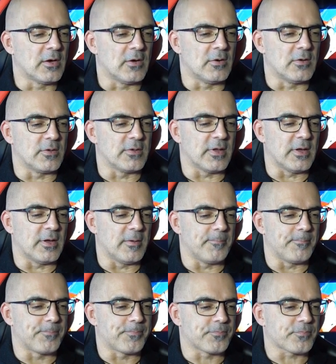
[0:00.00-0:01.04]
Und
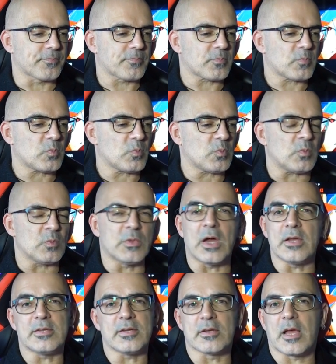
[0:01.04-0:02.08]
ähm,
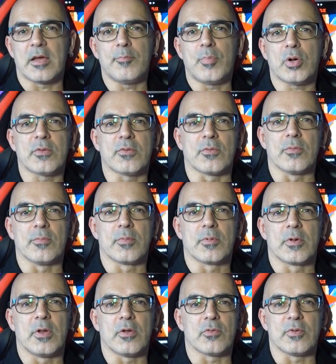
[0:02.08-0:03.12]
da hatte ich dann keinen Bock zu.
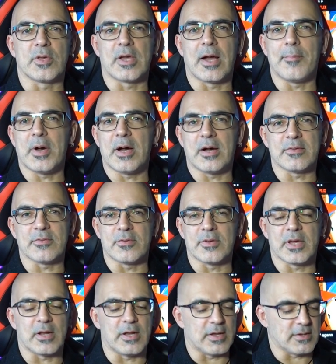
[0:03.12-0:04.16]
Genauso wie Kameras
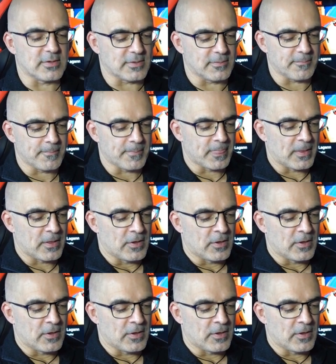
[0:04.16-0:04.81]
und dergleichen.